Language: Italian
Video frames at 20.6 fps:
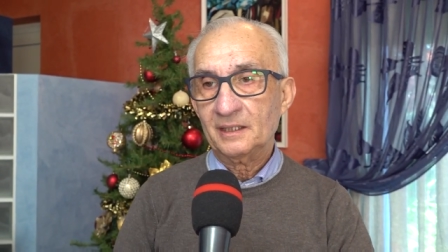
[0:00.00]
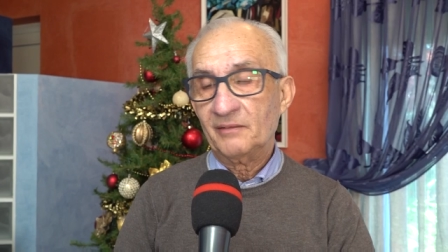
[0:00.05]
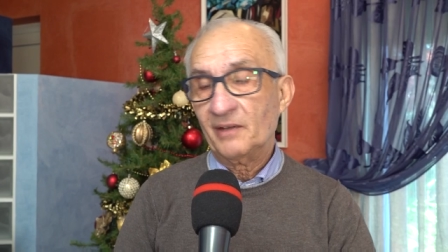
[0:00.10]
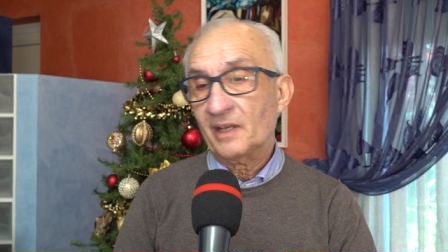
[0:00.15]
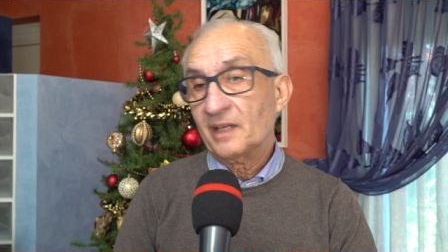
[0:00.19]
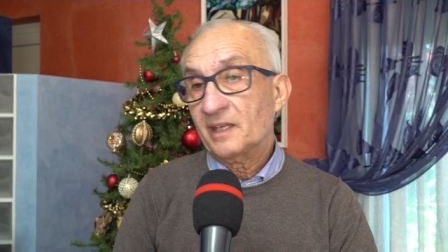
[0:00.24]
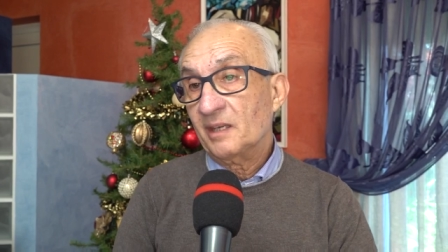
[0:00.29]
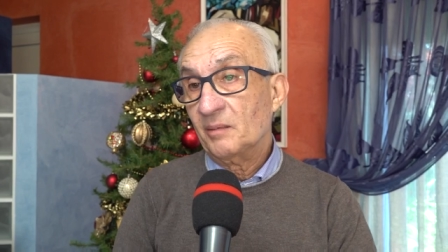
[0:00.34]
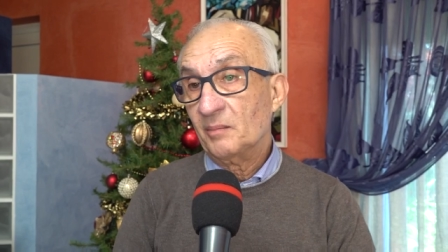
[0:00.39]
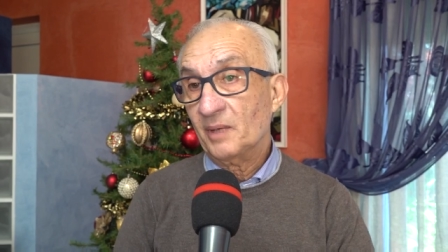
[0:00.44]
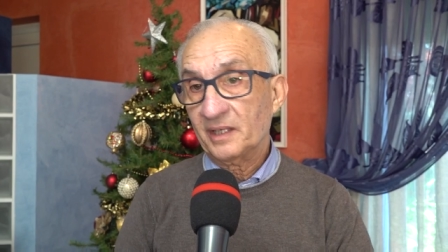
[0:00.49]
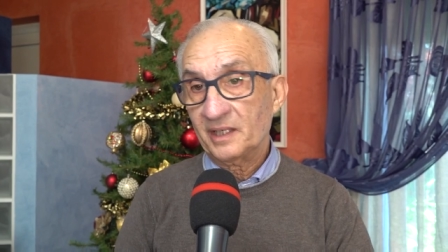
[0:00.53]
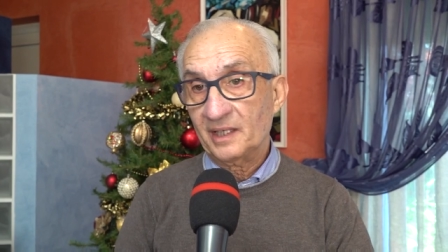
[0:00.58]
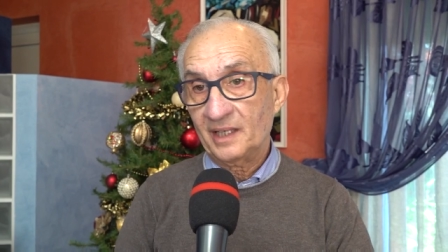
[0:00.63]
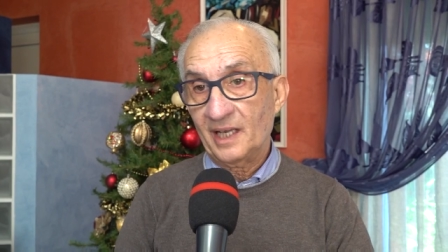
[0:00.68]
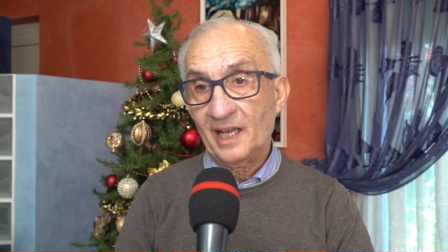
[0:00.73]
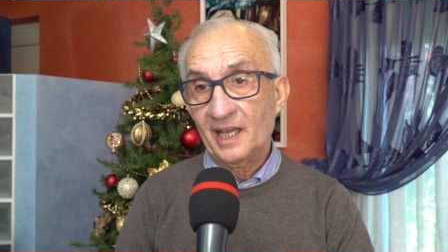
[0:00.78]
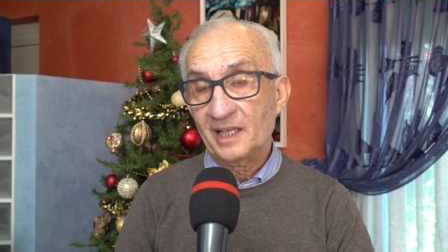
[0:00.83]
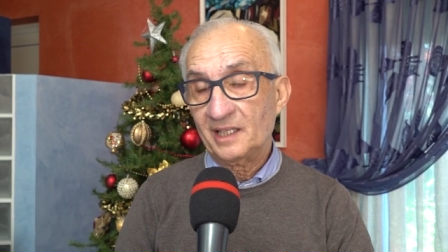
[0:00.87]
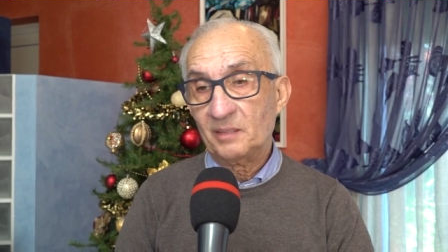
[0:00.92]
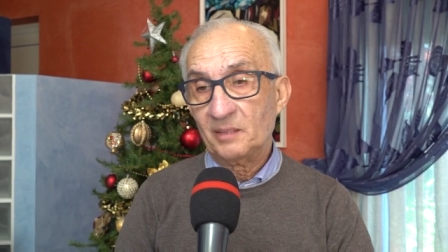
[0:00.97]
di vecchi
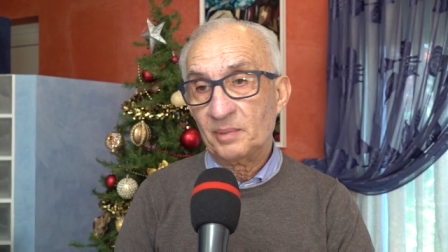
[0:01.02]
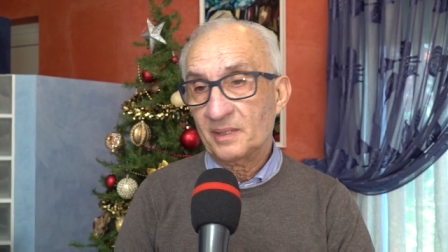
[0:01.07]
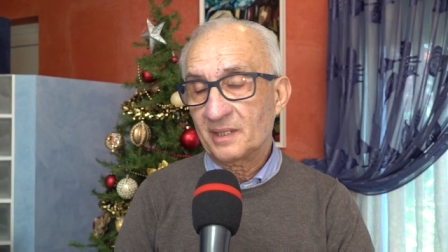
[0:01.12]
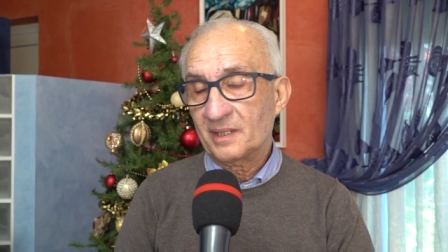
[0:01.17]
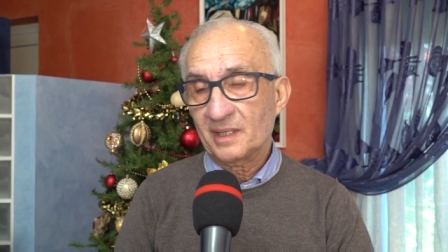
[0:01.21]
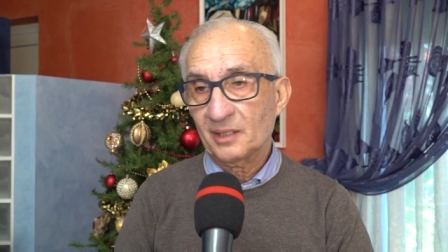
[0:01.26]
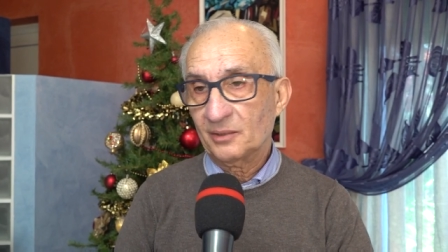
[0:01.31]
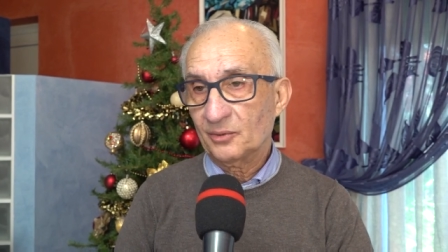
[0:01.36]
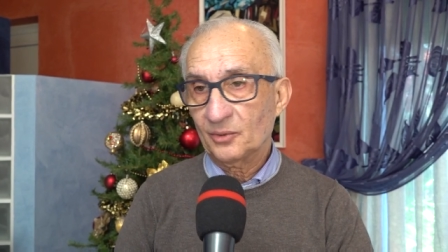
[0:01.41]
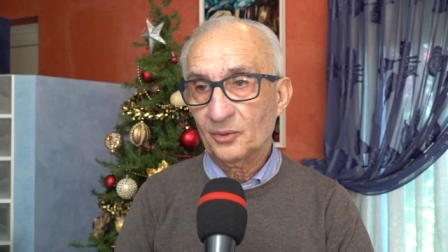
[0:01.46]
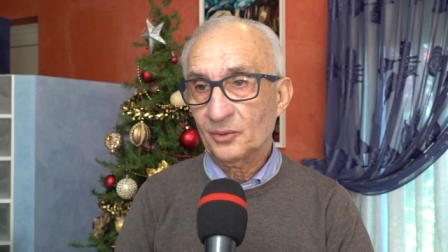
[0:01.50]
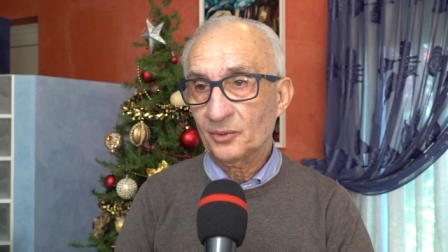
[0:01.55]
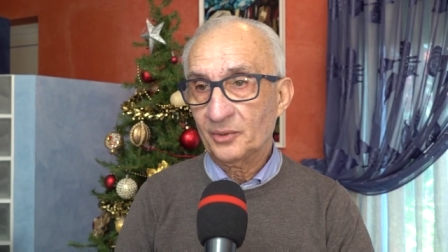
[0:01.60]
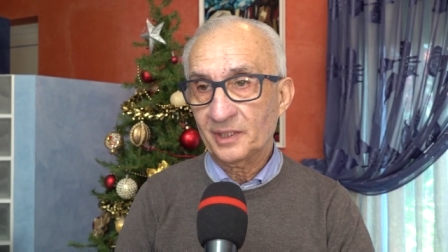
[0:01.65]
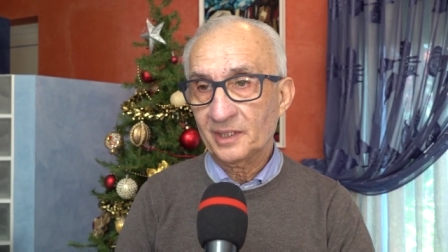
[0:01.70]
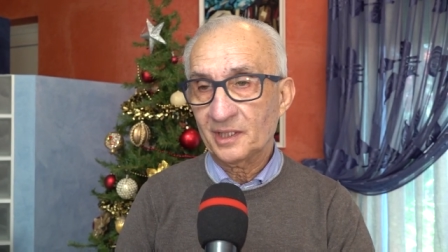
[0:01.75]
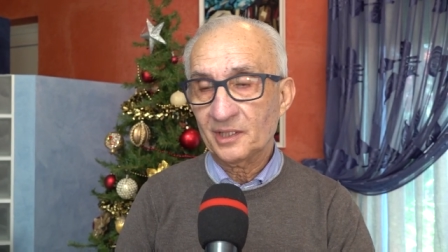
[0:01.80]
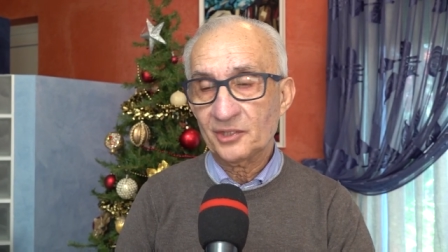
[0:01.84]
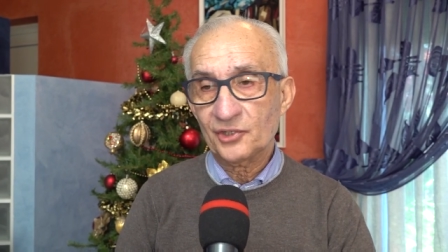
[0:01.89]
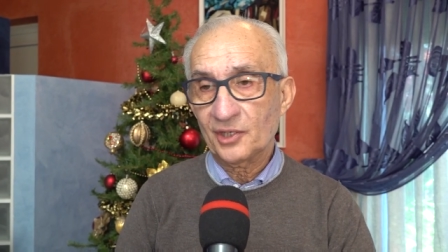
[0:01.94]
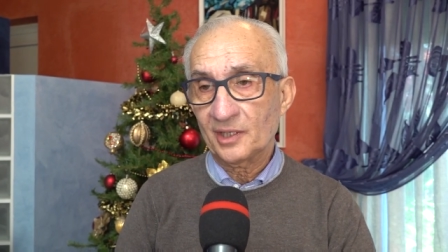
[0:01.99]
marinai, di pescatori,
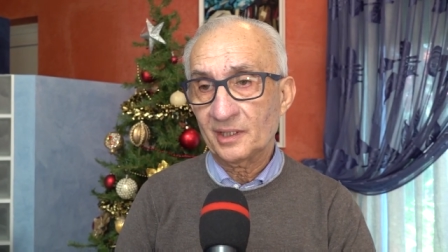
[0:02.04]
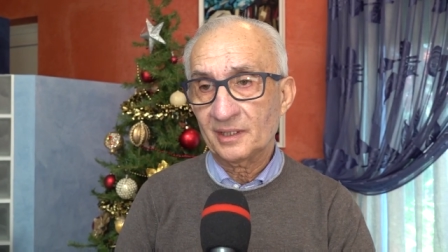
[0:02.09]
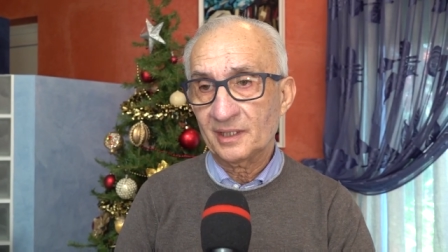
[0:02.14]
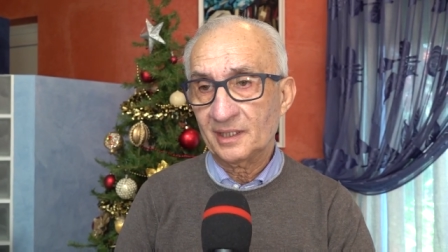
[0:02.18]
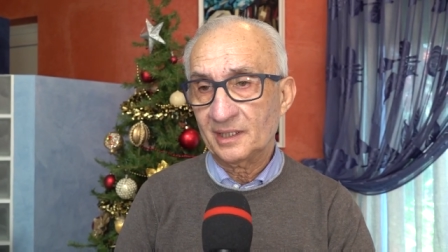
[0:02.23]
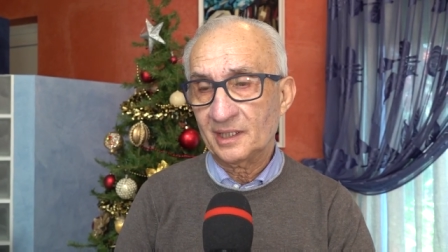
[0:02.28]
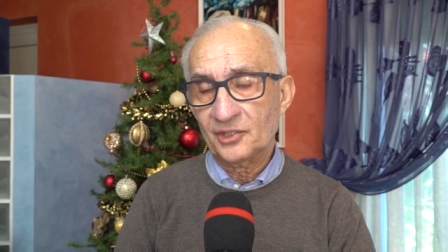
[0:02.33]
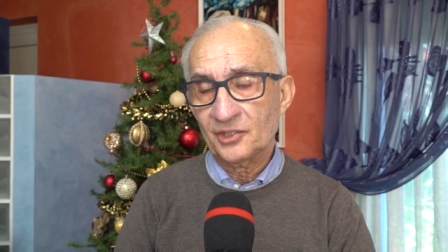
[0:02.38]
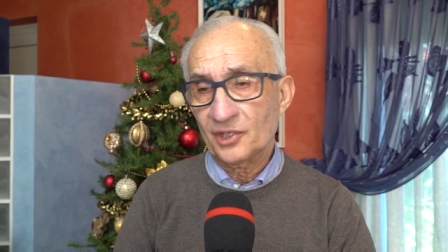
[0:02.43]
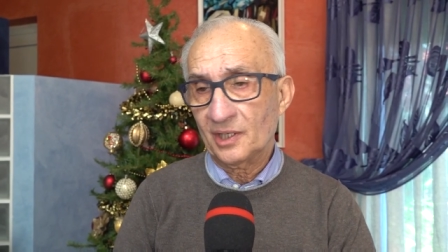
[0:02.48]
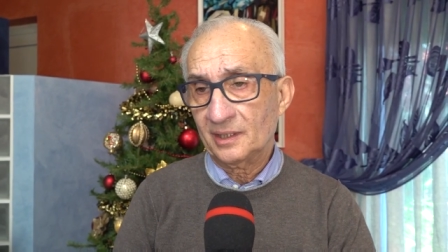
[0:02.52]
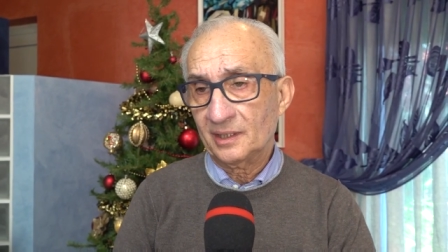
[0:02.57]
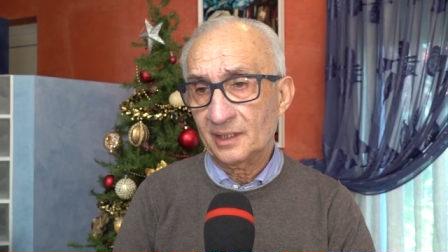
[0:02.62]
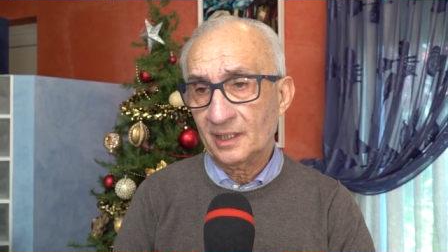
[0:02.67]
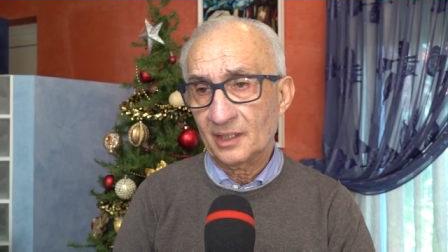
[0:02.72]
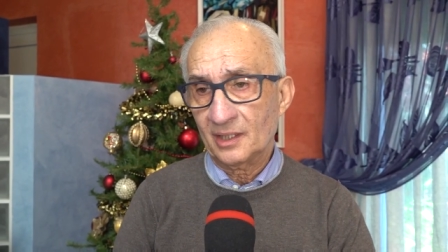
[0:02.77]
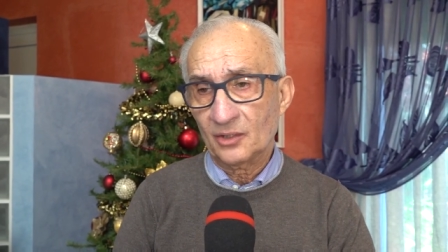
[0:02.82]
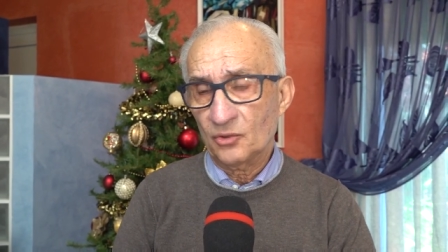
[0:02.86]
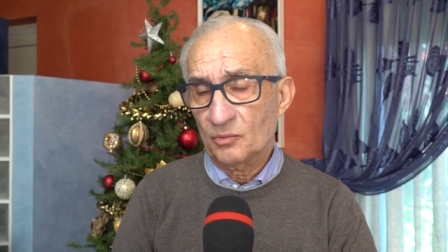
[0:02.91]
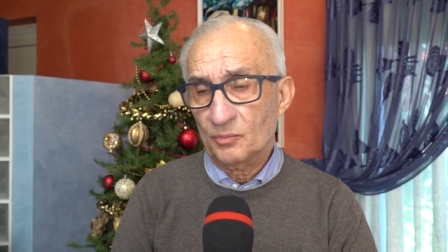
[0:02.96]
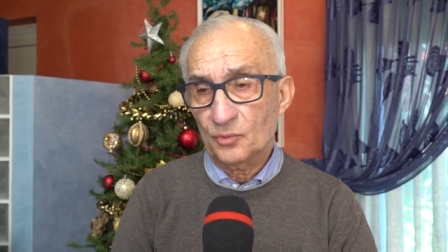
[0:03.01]
di gente, di
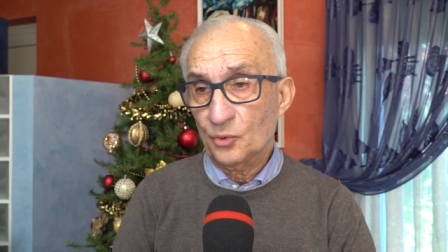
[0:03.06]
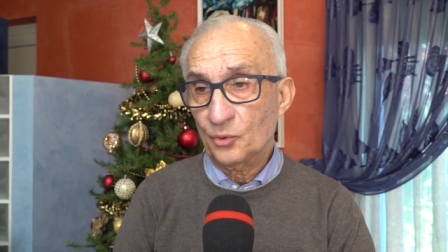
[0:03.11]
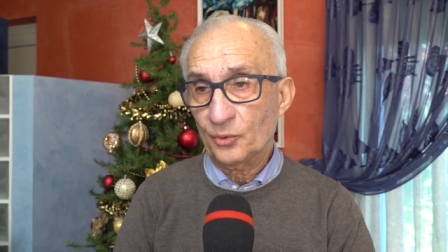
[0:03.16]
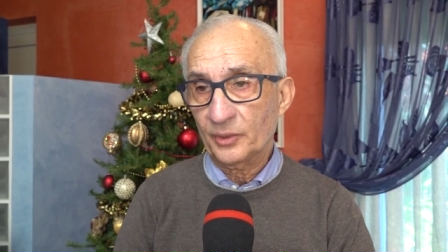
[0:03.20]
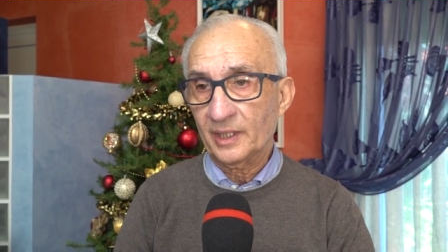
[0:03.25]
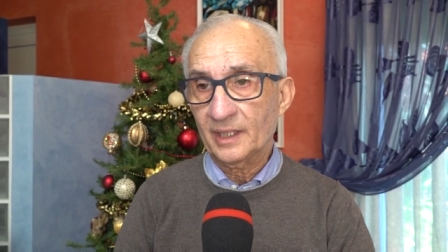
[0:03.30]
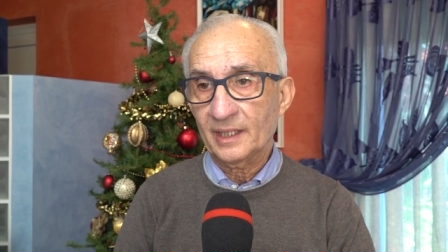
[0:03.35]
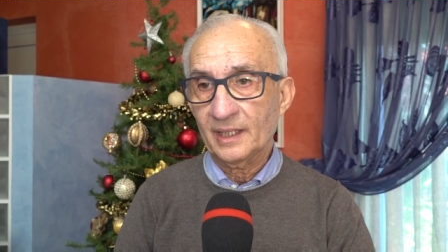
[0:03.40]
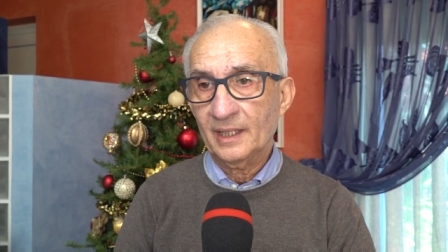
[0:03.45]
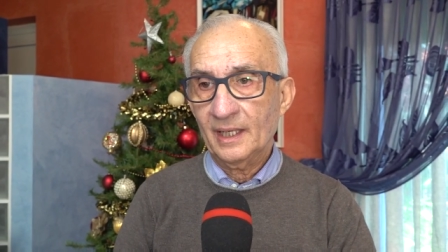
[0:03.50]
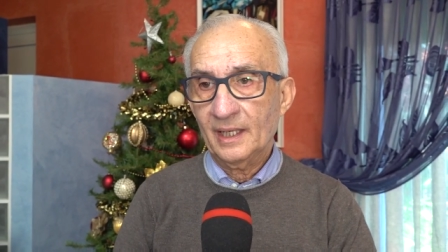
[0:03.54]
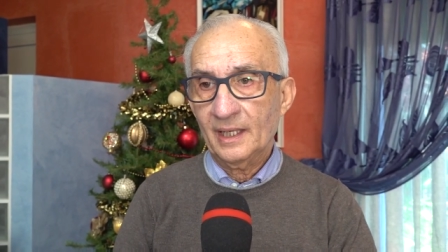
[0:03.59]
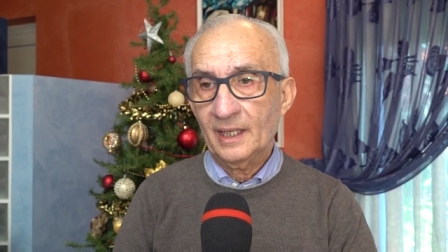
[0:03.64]
gente comune